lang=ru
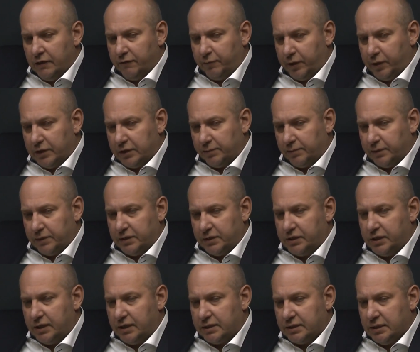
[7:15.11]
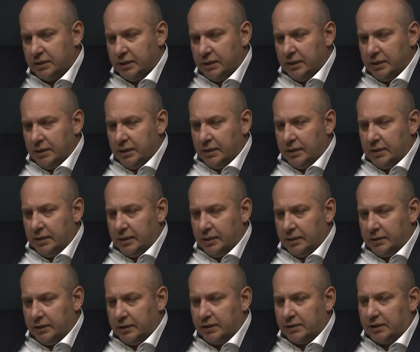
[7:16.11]
В принципе, сейчас
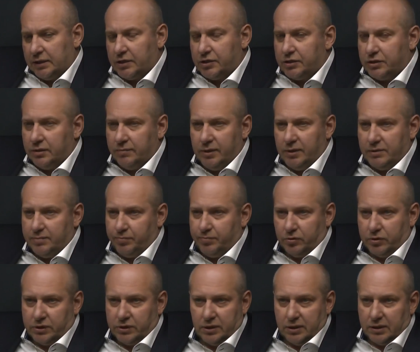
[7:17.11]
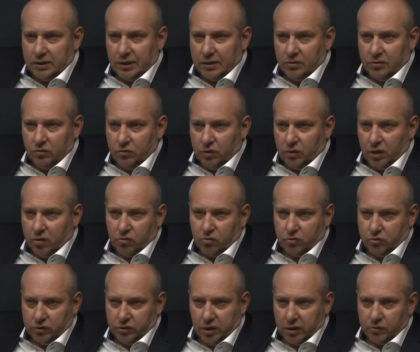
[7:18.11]
а, недостаточно иметь просто одну
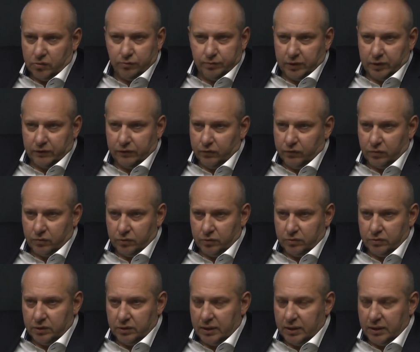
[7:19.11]
хорошую дорогую платформу.